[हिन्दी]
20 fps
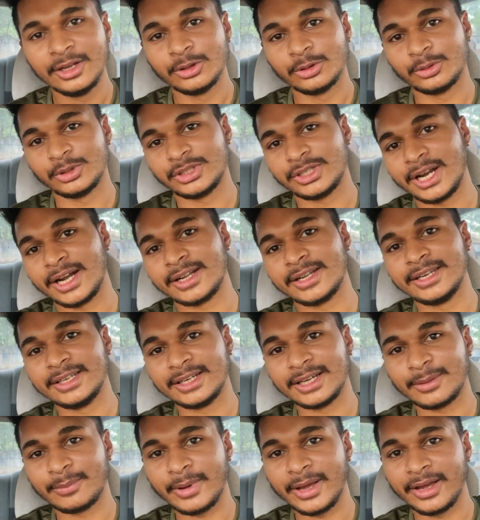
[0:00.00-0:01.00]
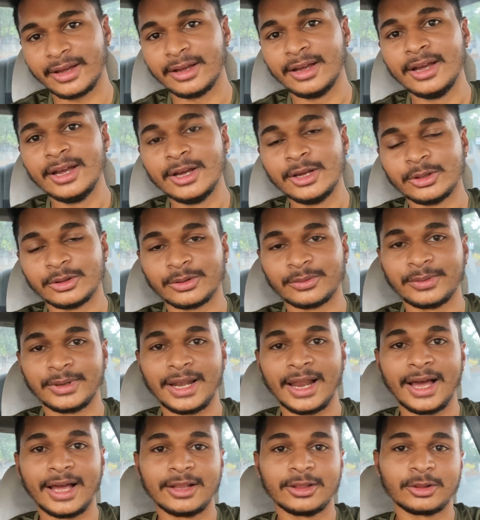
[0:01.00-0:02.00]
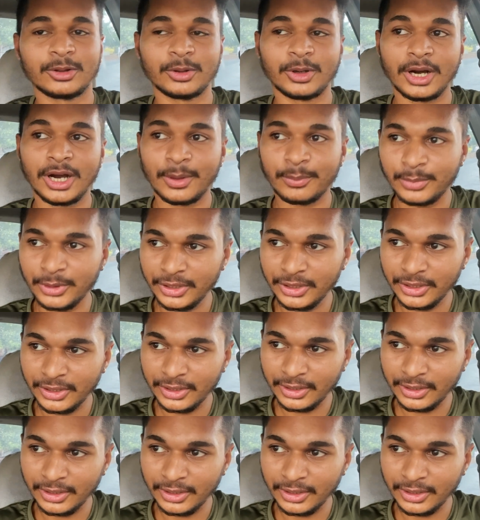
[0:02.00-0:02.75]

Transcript: तो स्टार्ट नहीं कर पाया तो फिलहाल तो अभी